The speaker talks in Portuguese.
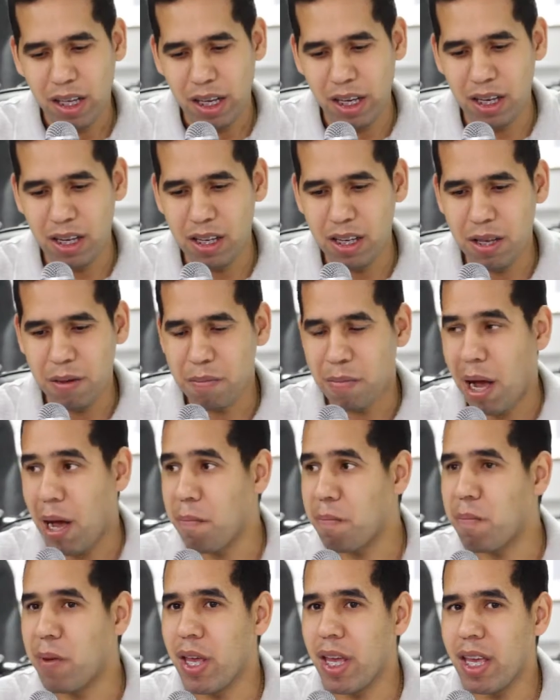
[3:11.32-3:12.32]
Ele
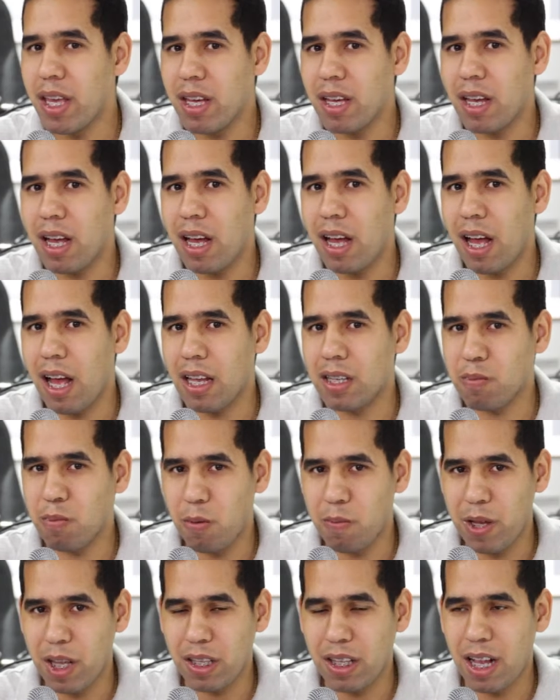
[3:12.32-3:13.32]
mapeia a, as
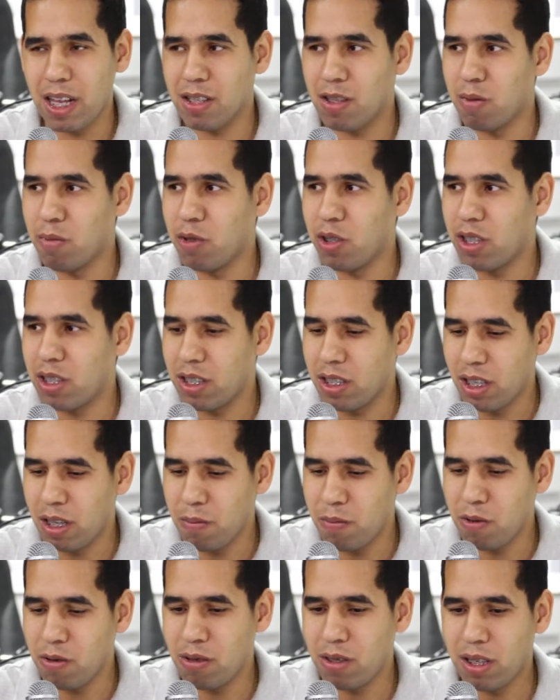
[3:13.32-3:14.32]
propriedades do
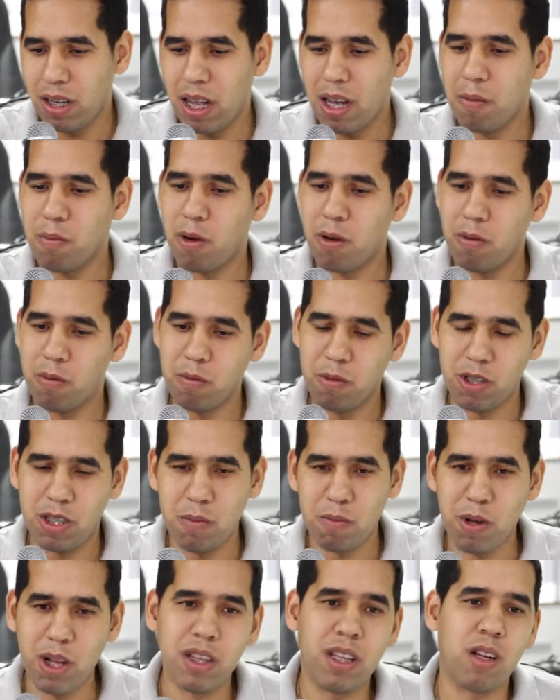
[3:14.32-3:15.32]
município, né? o
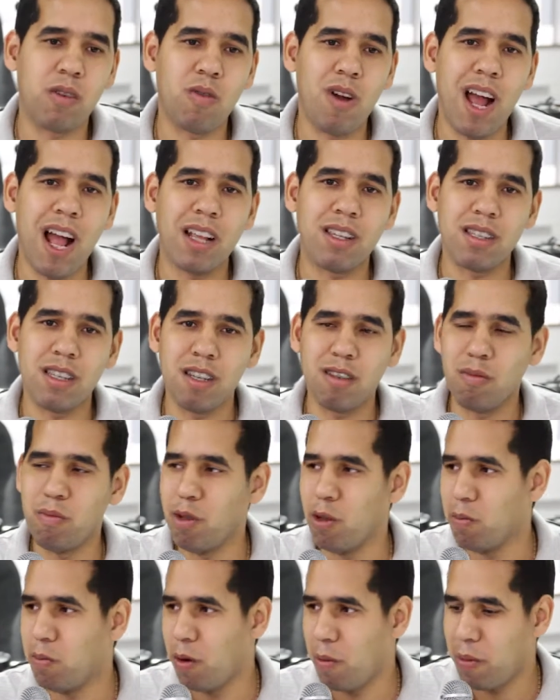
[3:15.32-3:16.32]
município pode ter 4, 5
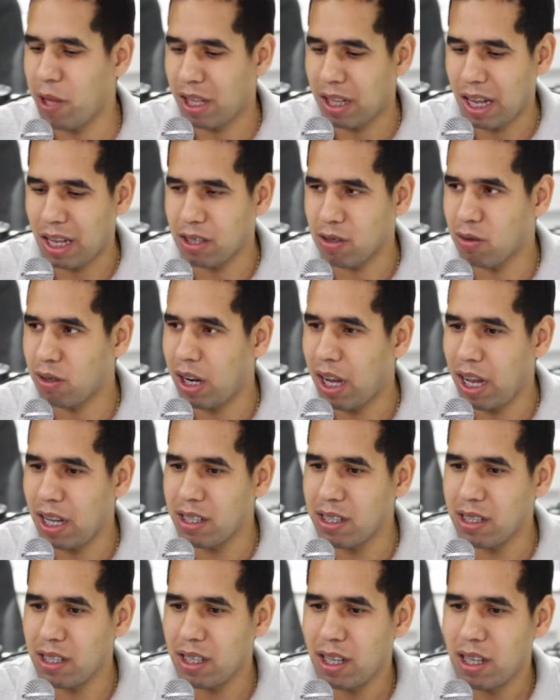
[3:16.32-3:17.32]
mil propriedades
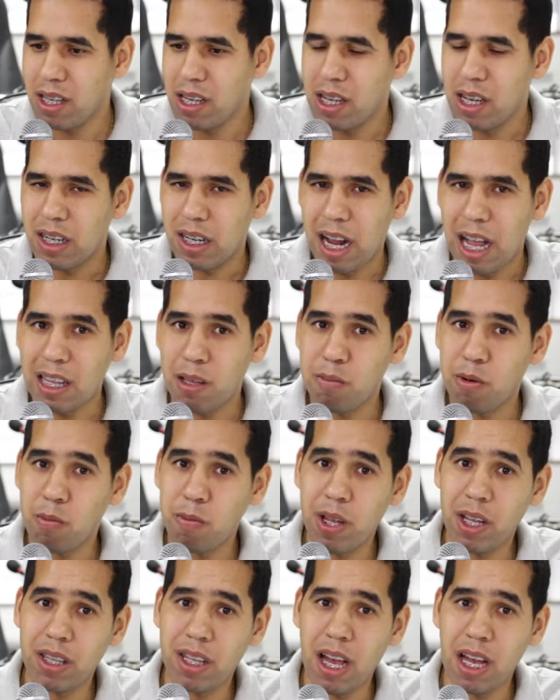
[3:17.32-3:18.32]
rurais, cada
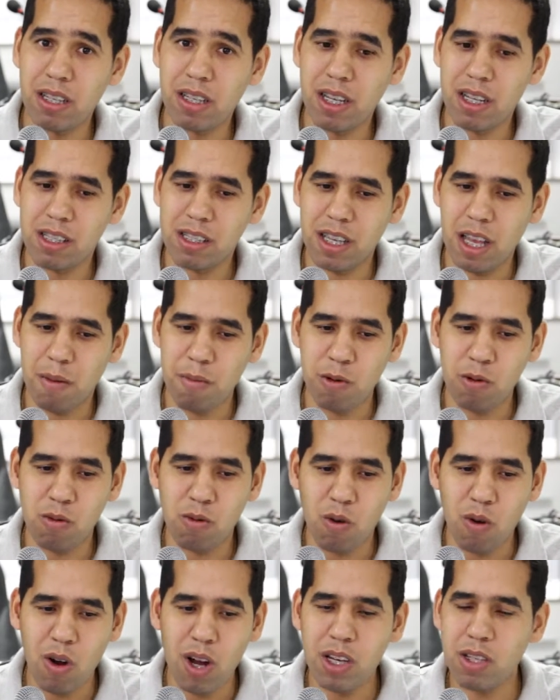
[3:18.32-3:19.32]
propriedade recebe um
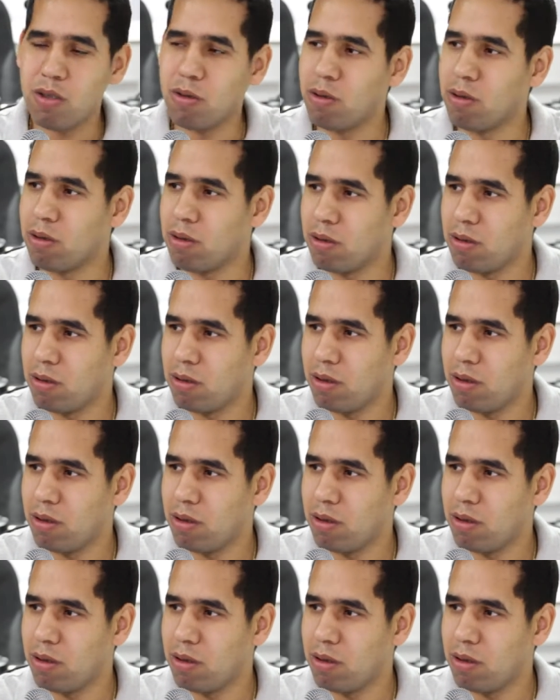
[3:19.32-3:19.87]
código,